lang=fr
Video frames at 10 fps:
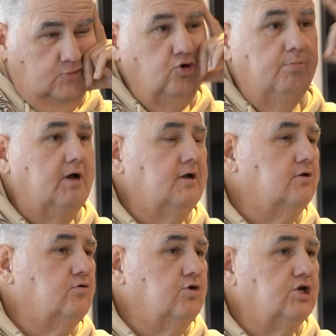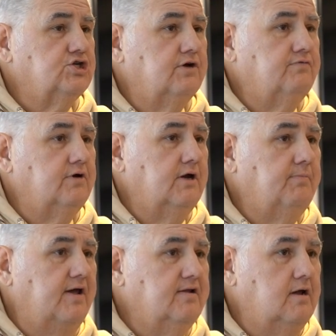tu remarques un truc, à chaque fois que
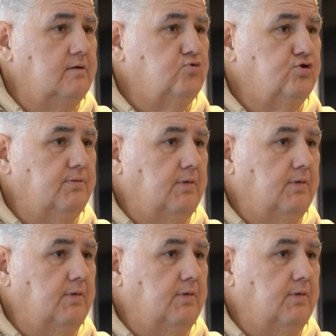Brest gagne, Mounier